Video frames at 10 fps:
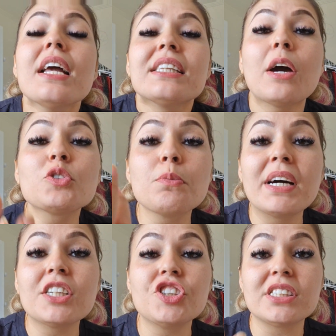Deus
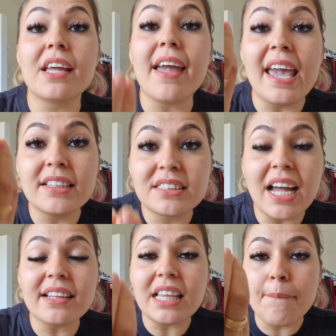manda dizer: é
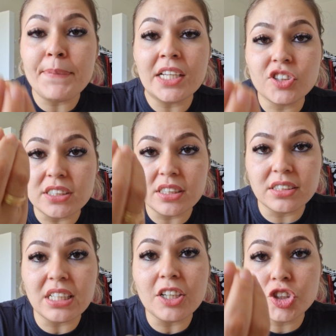exatamente esse
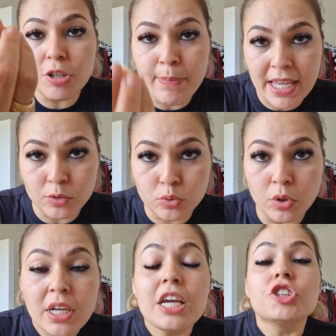
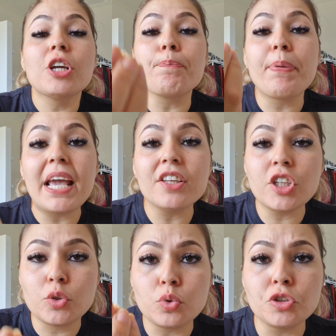sentimento de
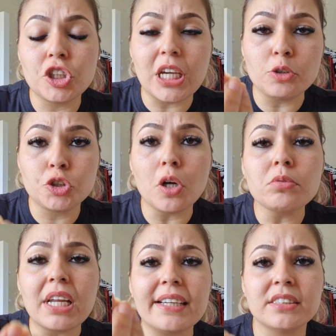plenitude que eu estou
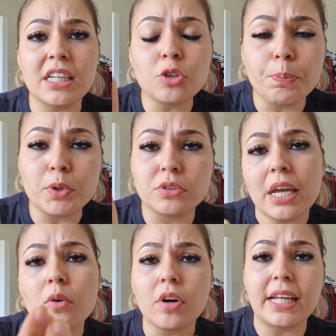trazendo para o
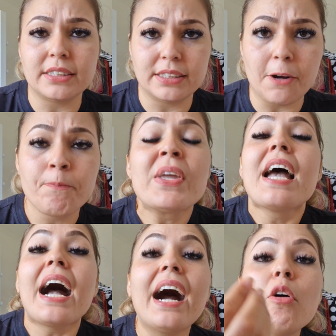teu coração.
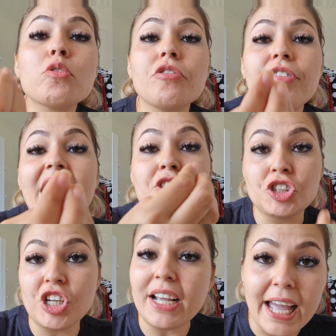Algo vai
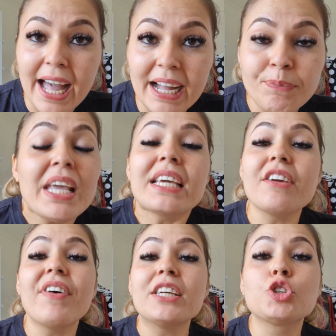chegar
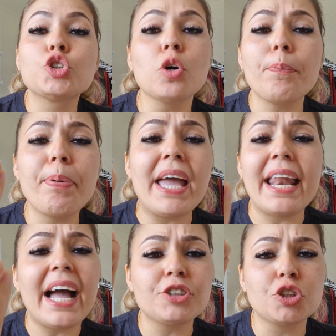que vai
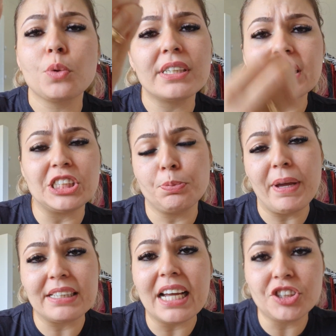superar as tuas
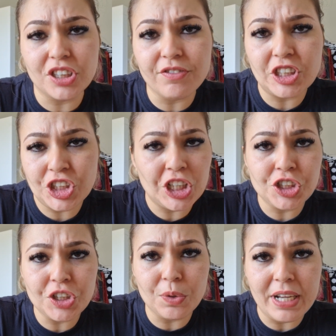expectativas
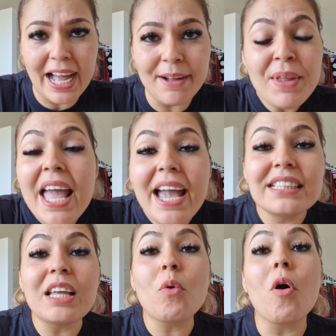neste lugar.
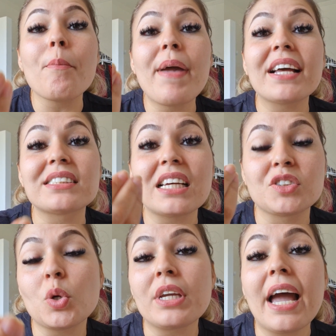Então começa a
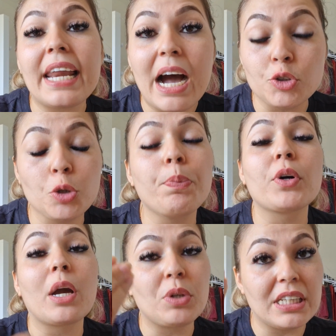sonhar alto,
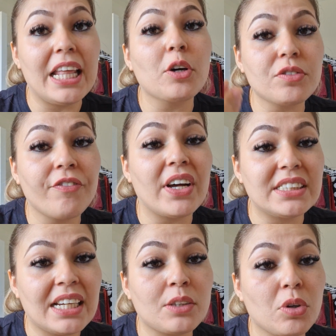porque o que Deus vai
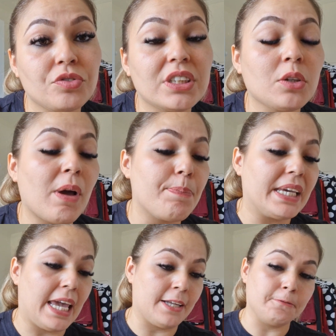fazer na tua vida não é
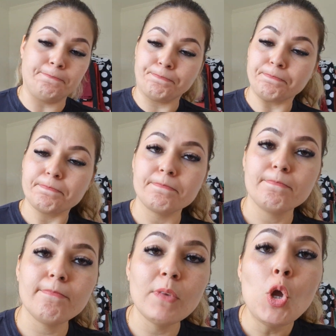pequeno.
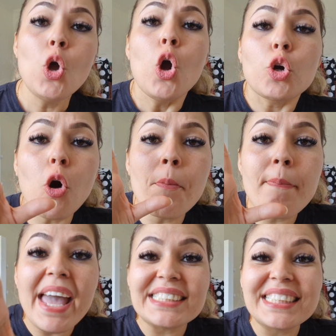
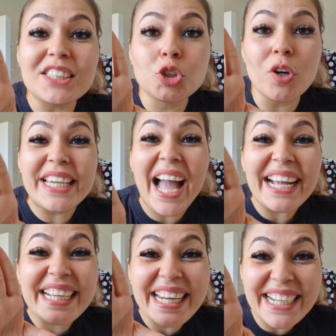Começa a sonhar
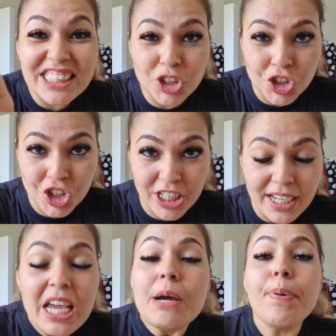grande,
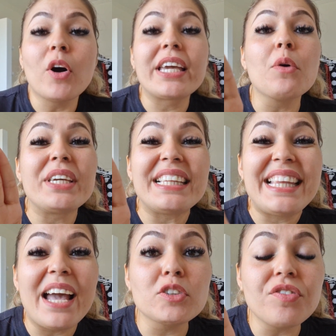porque o que
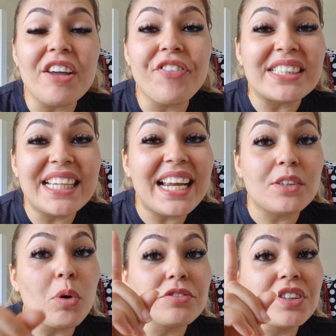Deus vai fazer na
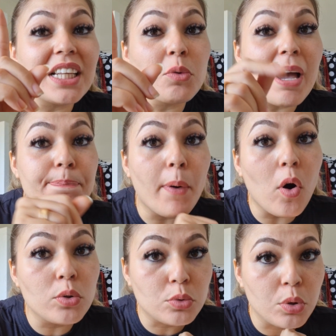tua vida não é
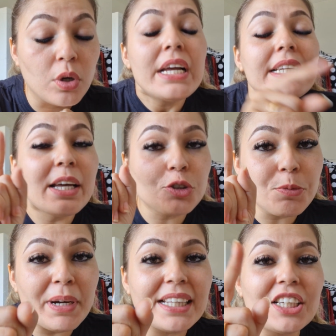pouco. Deus
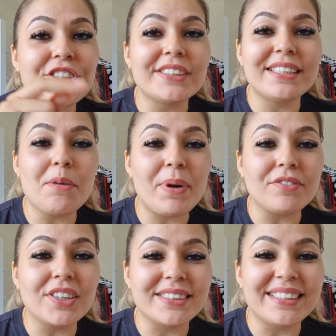manda dizer para
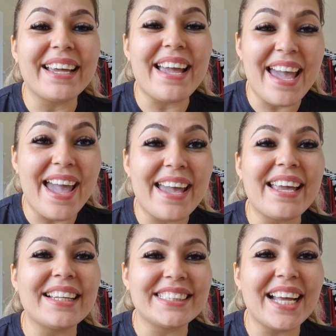você: "Ei,
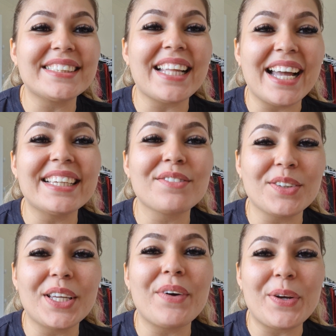ele já está indo
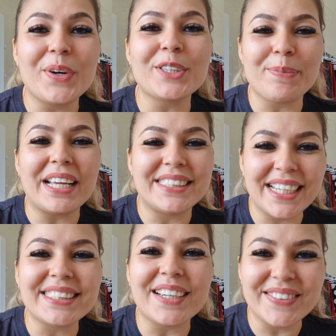ao teu encontro para te
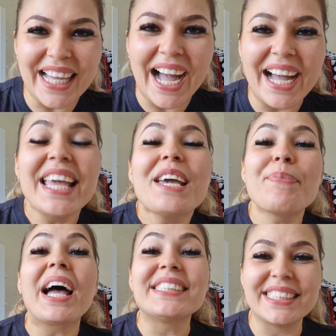exaltar,
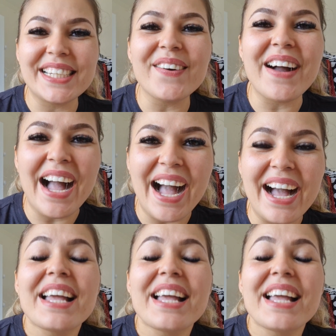para te honrar,